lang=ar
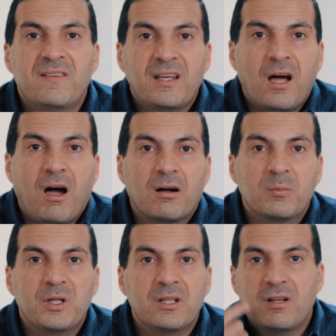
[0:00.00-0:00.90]
سايقة
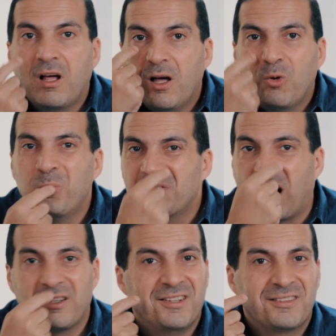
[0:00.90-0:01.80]
عربيتها
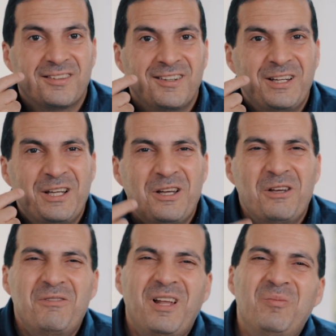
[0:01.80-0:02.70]
وبتعيط
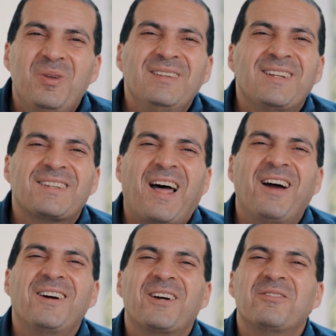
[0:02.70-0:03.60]
فالبنت
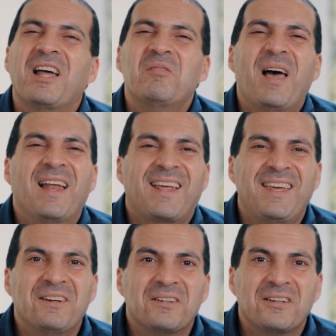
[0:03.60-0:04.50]
اتحرك في قلبها
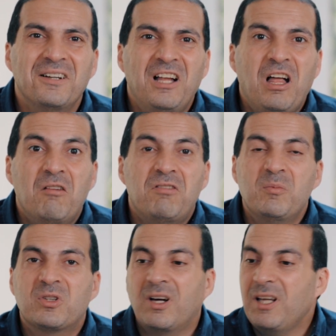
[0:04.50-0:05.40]
الخير
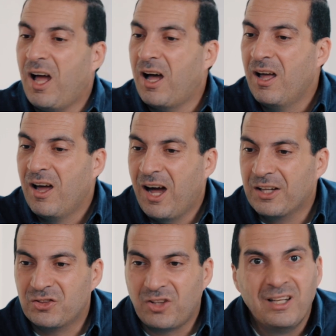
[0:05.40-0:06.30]
فقامت رايحة
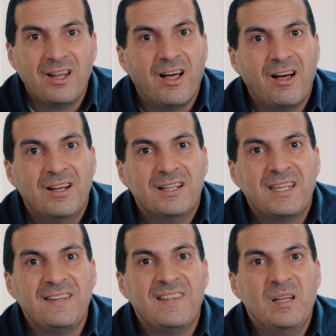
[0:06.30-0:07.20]
حطلها
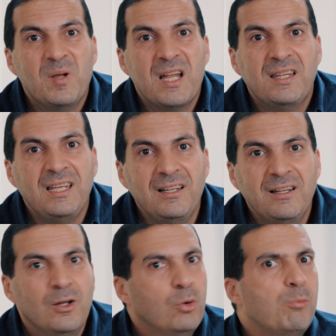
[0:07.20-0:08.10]
كيس
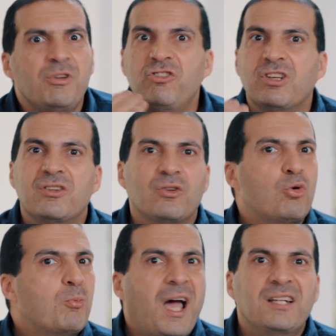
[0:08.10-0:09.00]
المناديل ومشيت
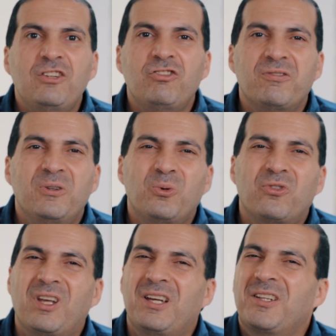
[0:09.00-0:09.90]
وما خدتش
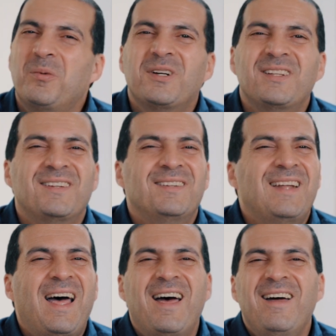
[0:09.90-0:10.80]
فلوس اعتبرت
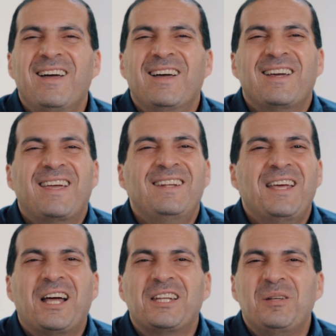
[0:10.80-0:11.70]
انها كده
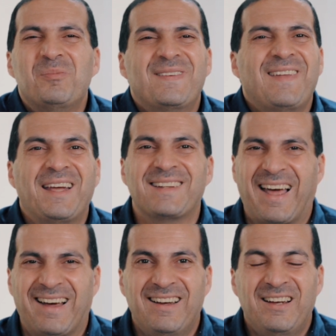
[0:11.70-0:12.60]
يعني
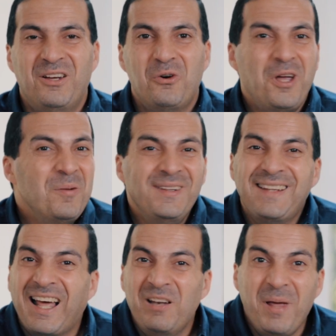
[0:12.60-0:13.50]
بتساعدها هي
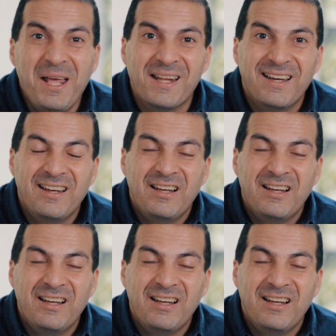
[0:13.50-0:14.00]
بنت غلبانه